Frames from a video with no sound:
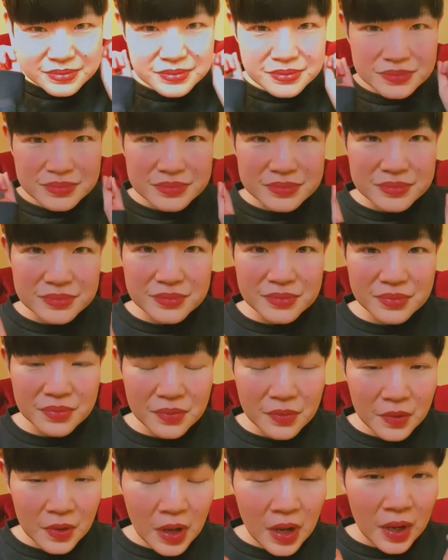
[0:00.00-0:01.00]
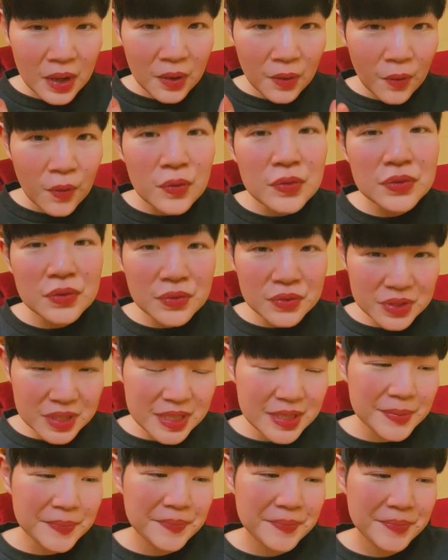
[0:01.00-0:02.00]
本当に、
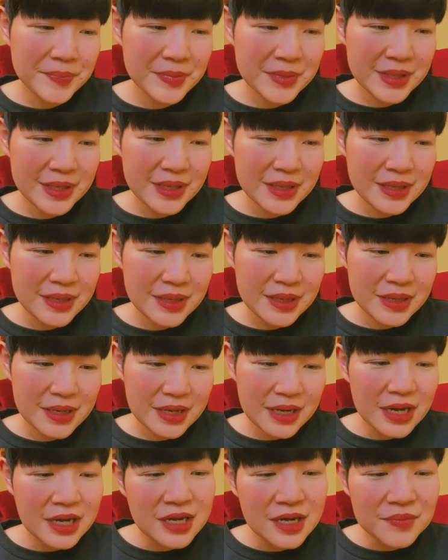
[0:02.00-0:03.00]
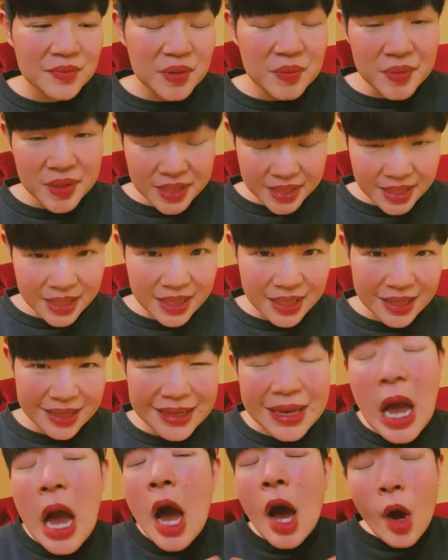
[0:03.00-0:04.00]
鏡見て、おめでと
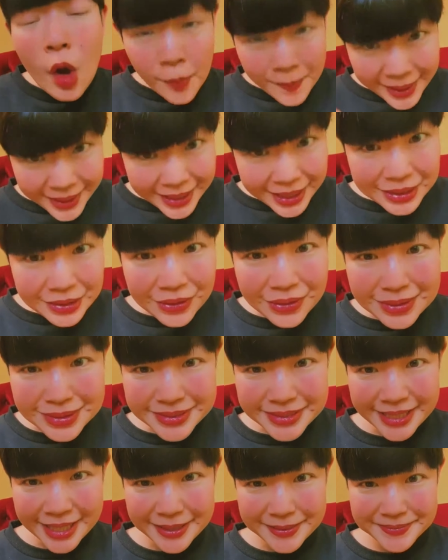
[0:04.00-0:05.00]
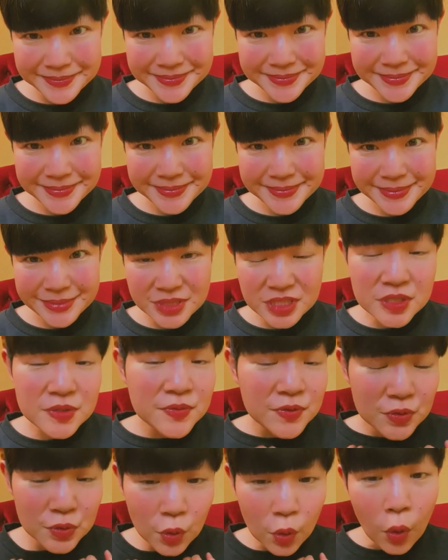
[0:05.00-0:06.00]
うって、自分の心が震
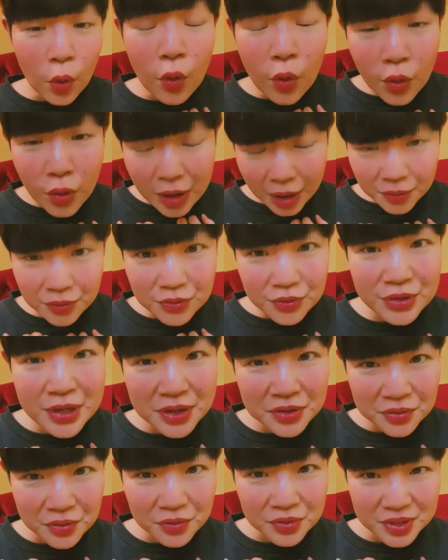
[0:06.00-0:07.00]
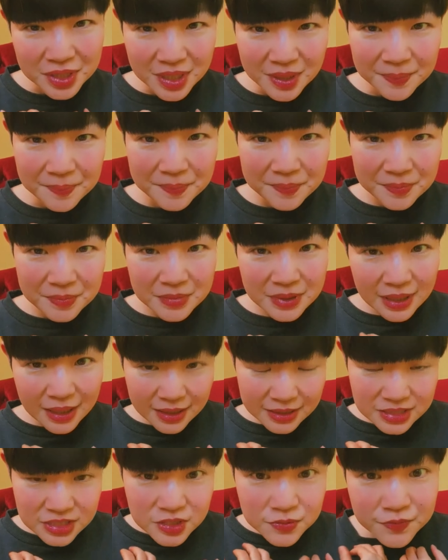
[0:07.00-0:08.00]
えるように、自分が言われ
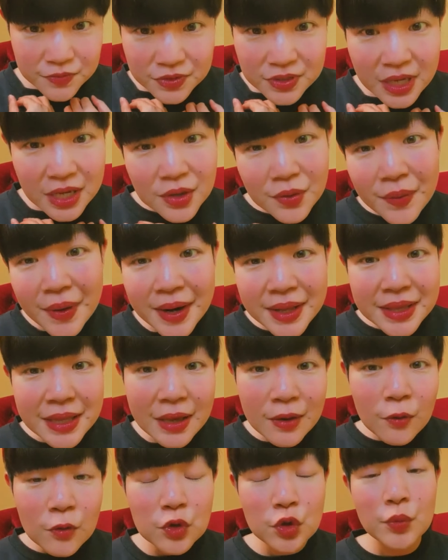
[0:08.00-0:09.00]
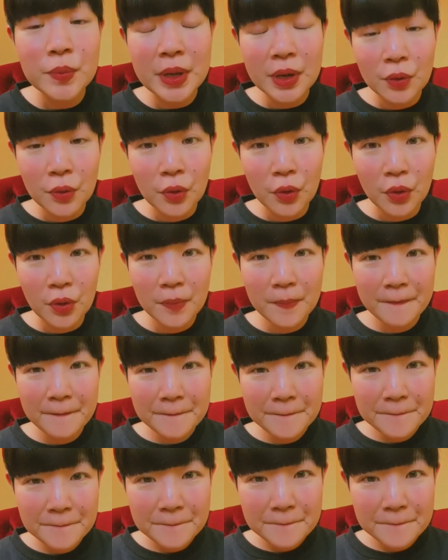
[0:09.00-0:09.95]
たい言葉を、どん